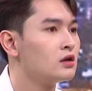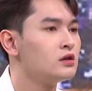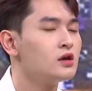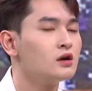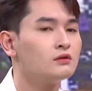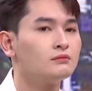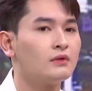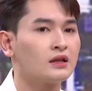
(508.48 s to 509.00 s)

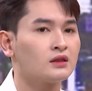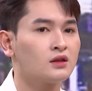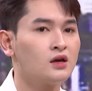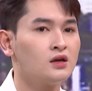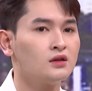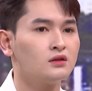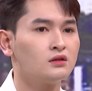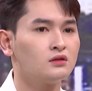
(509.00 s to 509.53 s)
nhưng mà
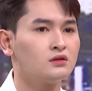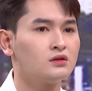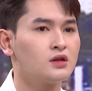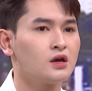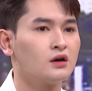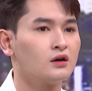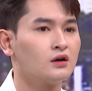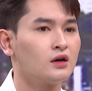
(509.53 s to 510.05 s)
tới
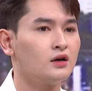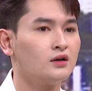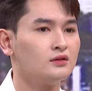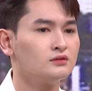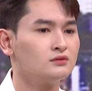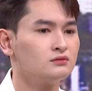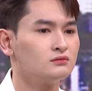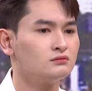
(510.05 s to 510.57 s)
chừng á
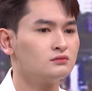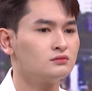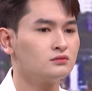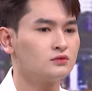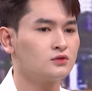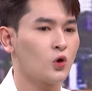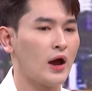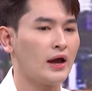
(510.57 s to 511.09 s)

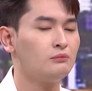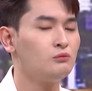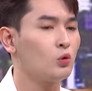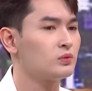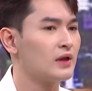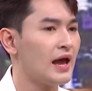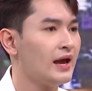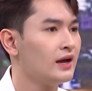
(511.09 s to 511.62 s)
khoảng một
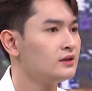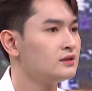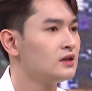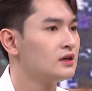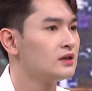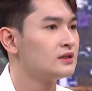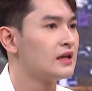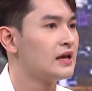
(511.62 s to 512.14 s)
tháng
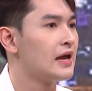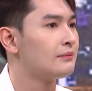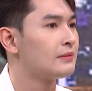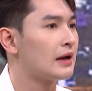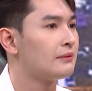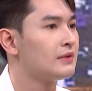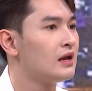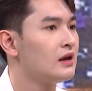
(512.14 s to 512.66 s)
thì em
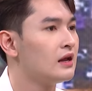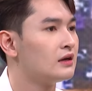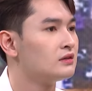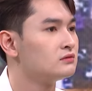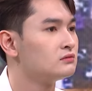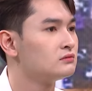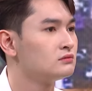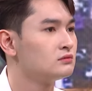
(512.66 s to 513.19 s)
cảm thấy là
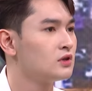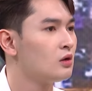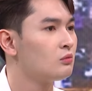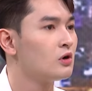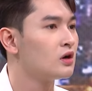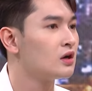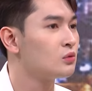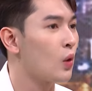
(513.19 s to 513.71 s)
nó không
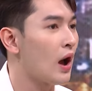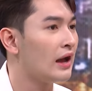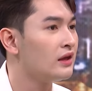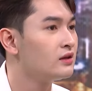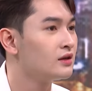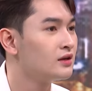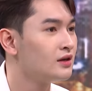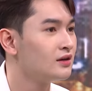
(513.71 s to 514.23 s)
có kết quả
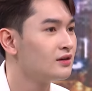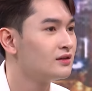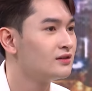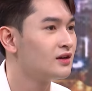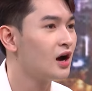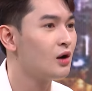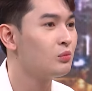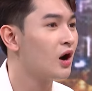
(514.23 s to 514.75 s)
gì hết á,
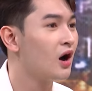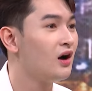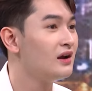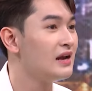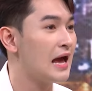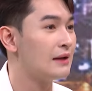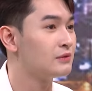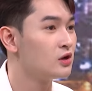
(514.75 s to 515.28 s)
nó không có
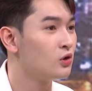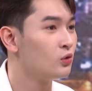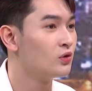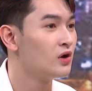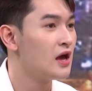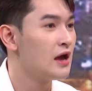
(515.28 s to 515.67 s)
làm gì luôn